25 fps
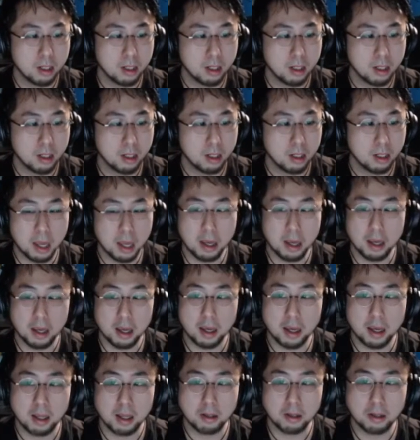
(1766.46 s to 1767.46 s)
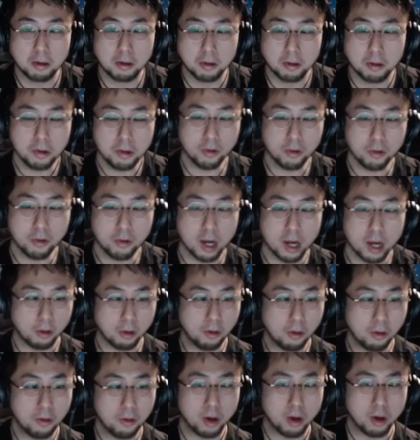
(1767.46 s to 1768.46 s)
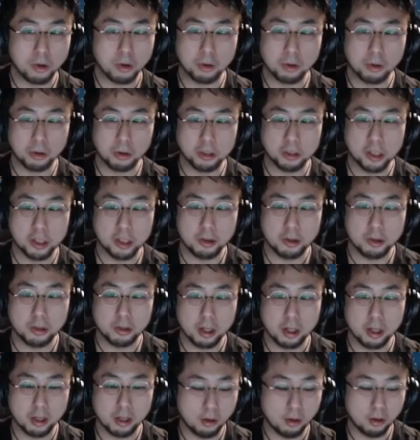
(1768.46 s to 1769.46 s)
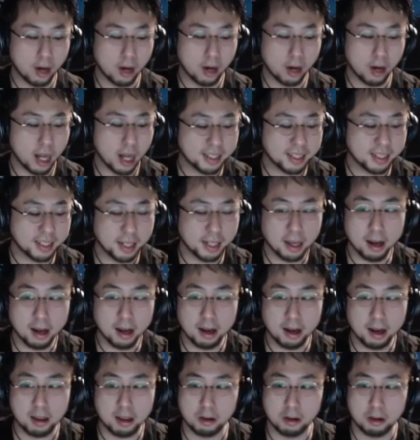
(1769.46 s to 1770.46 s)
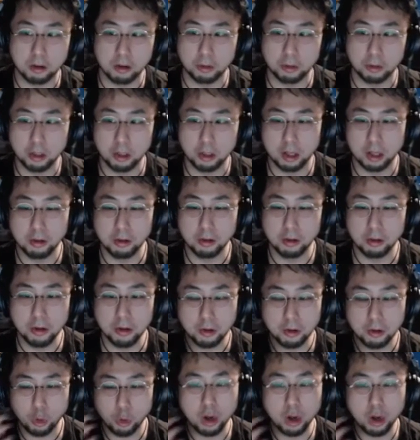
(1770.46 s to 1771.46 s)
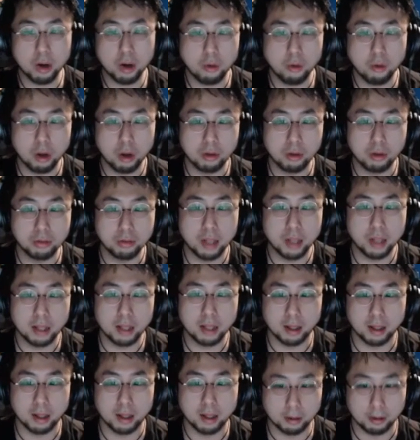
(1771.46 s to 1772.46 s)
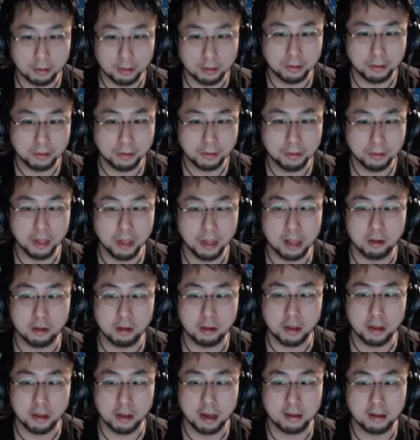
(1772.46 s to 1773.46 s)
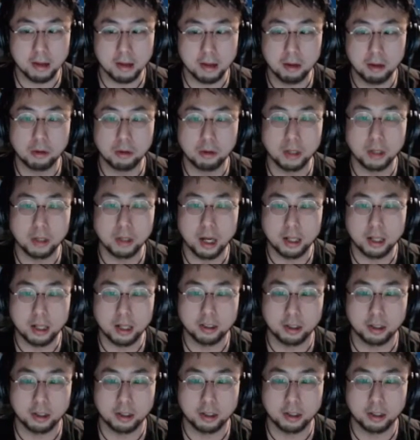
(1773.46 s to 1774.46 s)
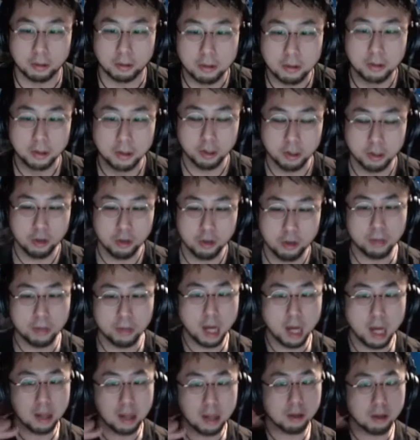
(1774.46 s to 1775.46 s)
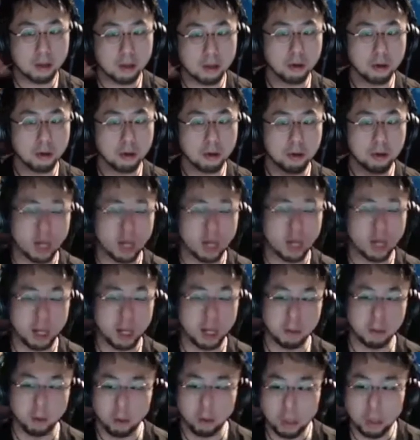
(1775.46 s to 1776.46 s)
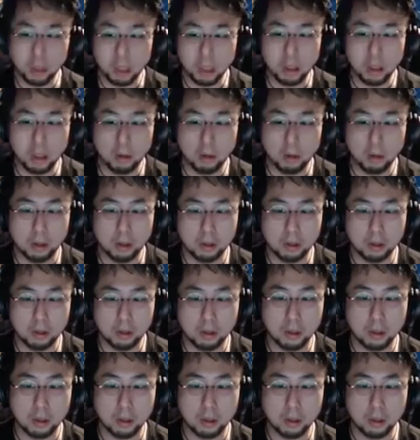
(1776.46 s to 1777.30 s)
えー、っと、要は本は朗読してるんだけど、話しかけられてると思って。ノイロ、これが俺の普段なの。普段の生活がこんな感じなの。要は周りのノイズが大きく聞こえるっていう。